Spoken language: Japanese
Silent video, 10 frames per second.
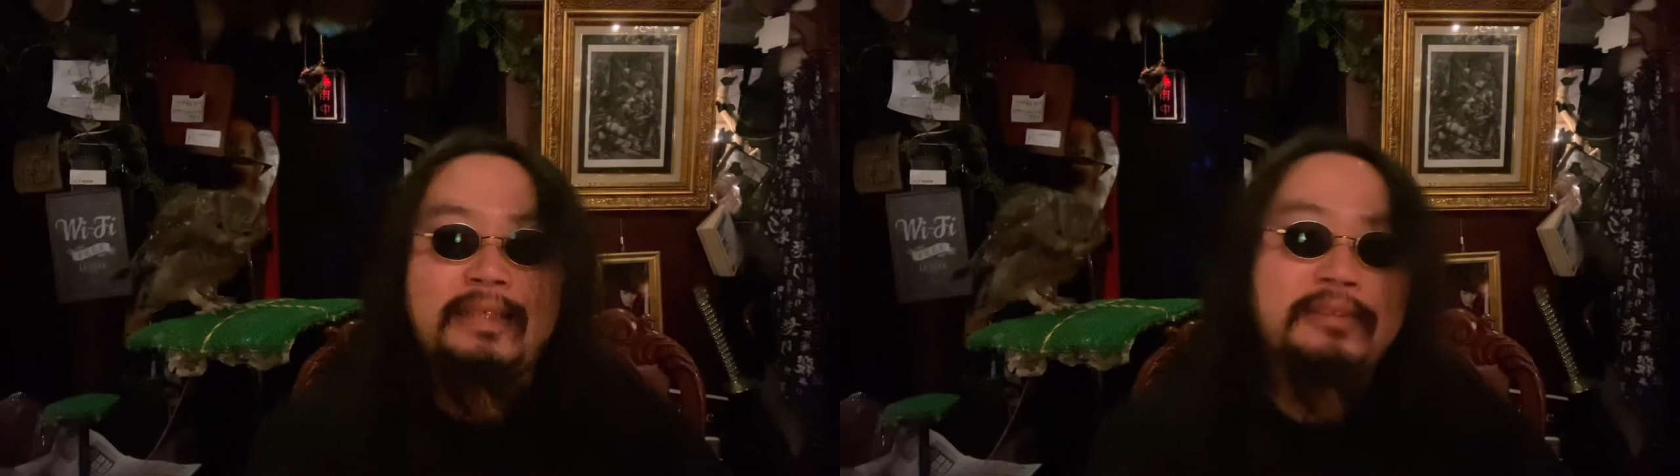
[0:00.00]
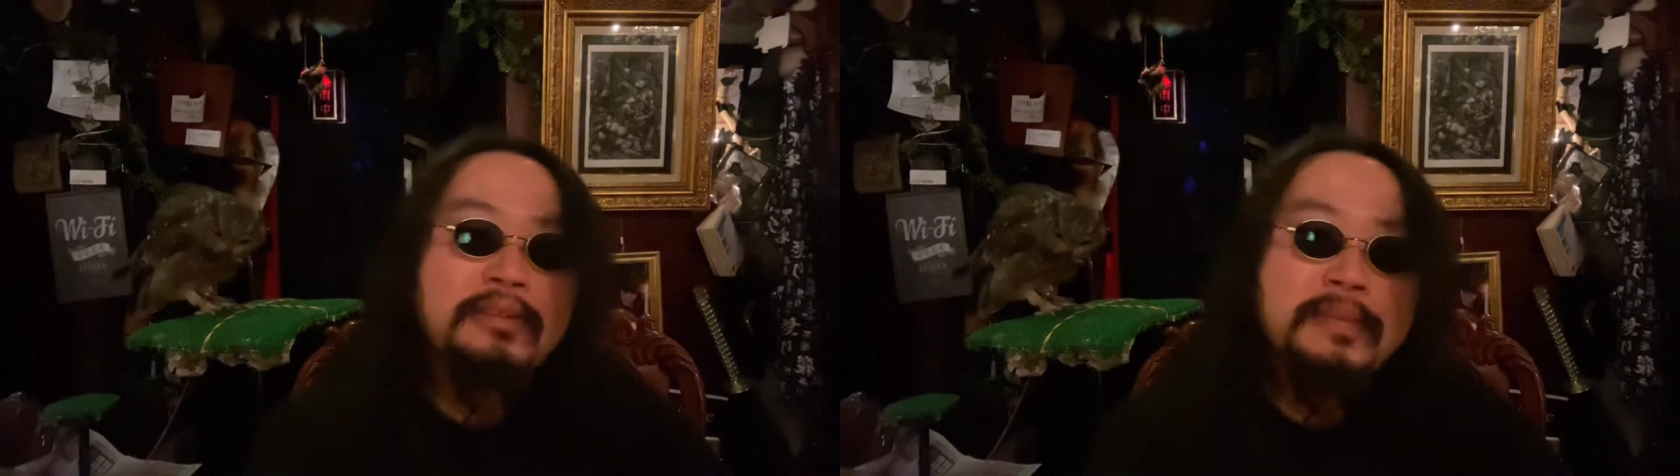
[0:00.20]

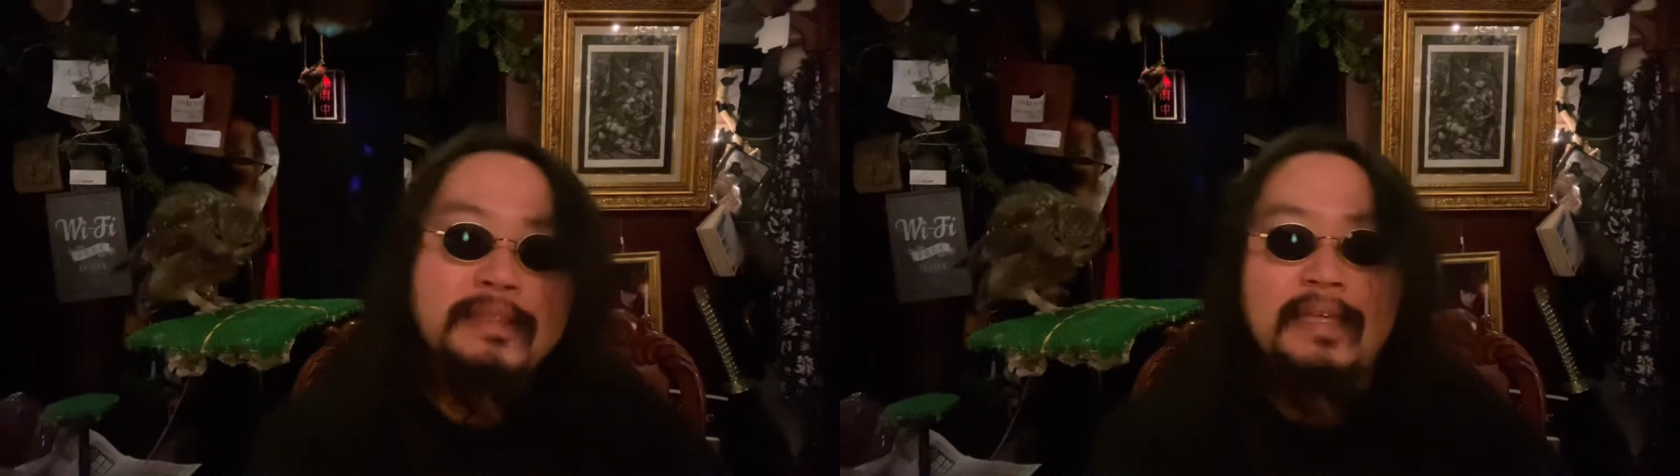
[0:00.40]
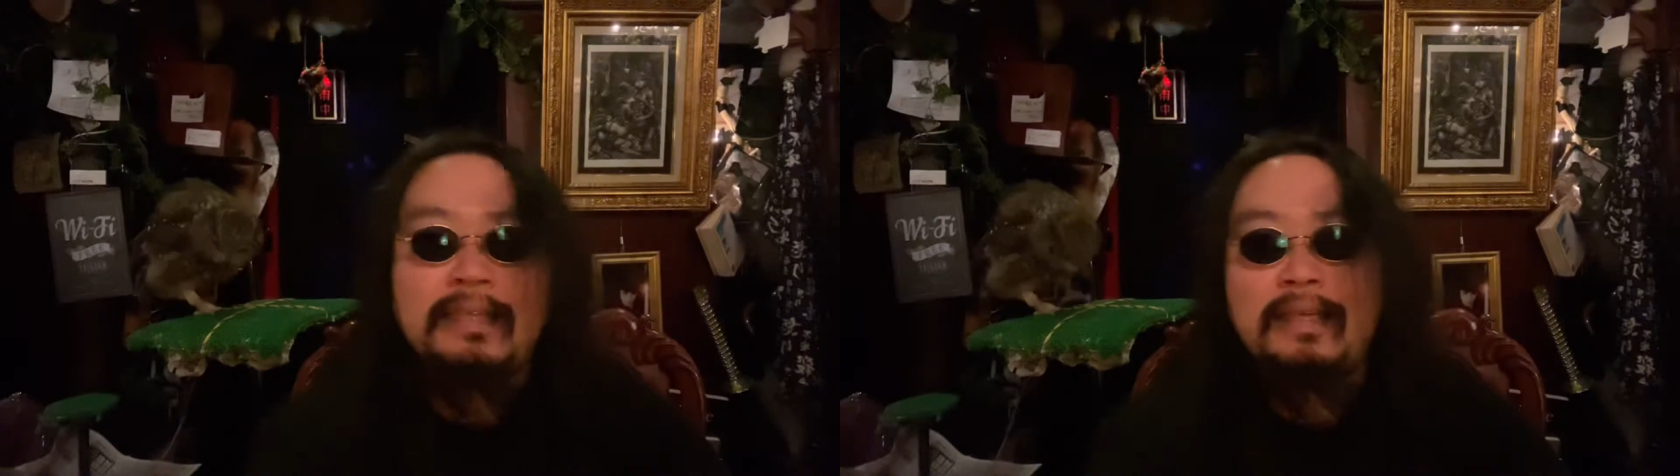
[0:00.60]
読み
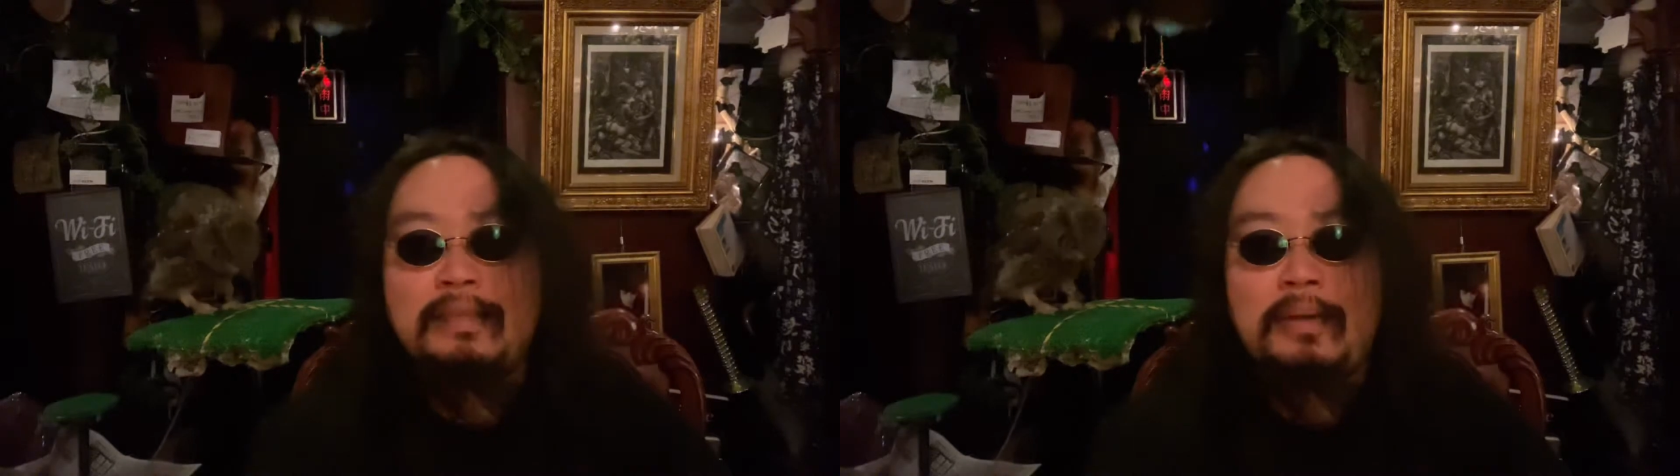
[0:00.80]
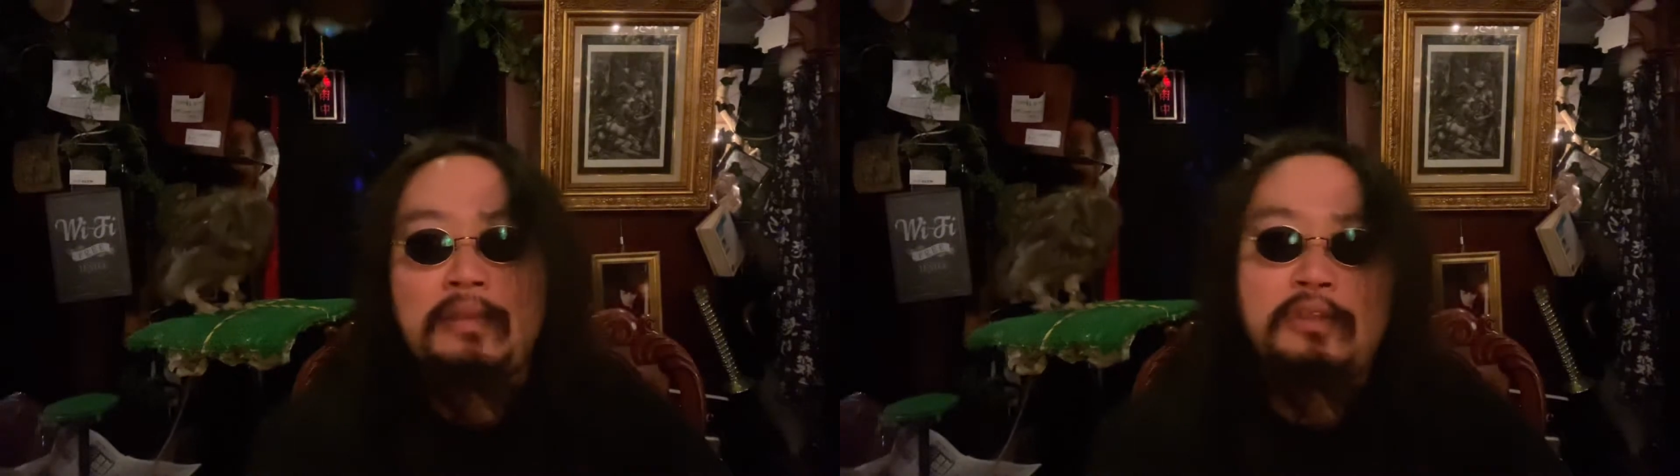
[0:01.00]
したいんか
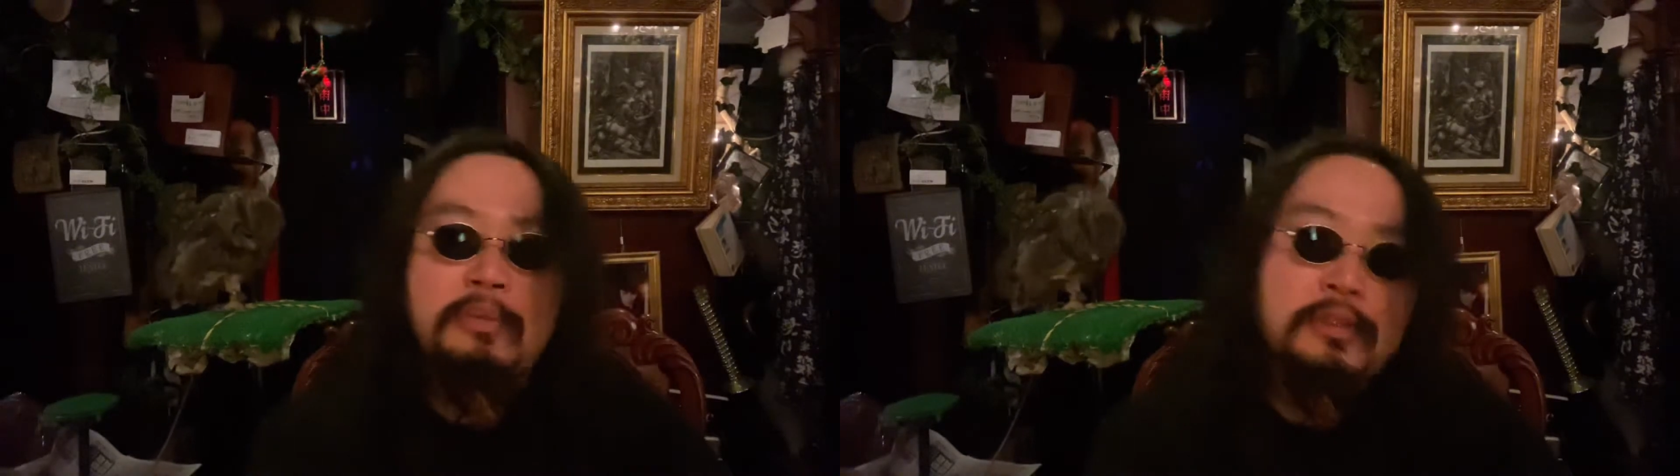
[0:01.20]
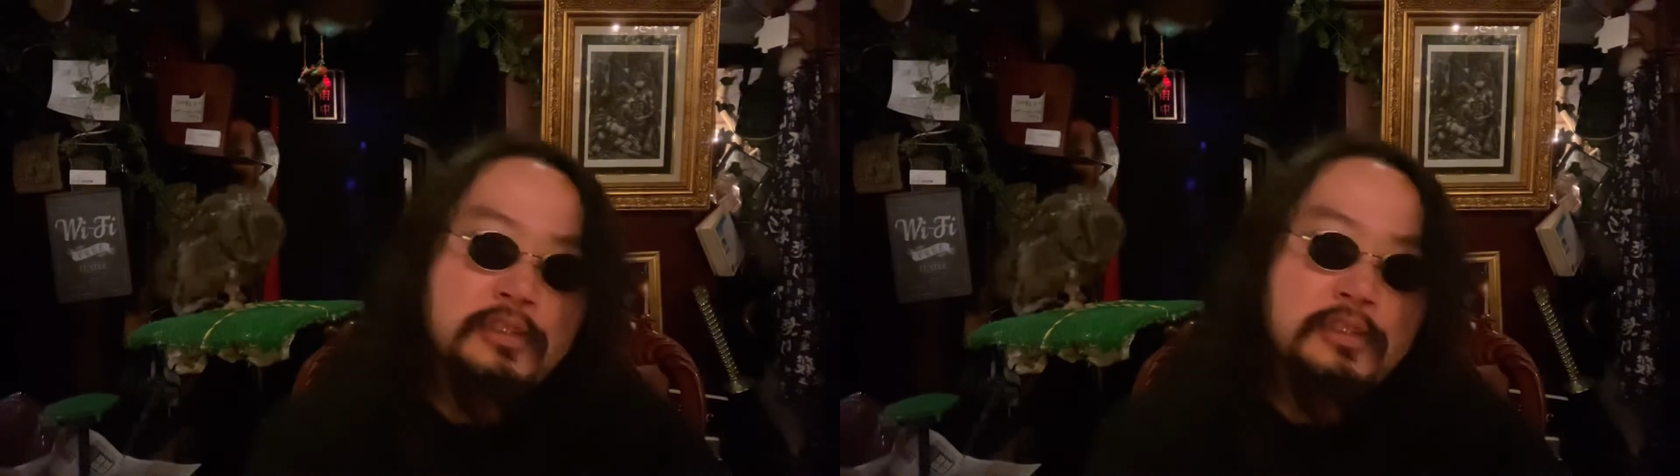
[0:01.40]
で、どっちも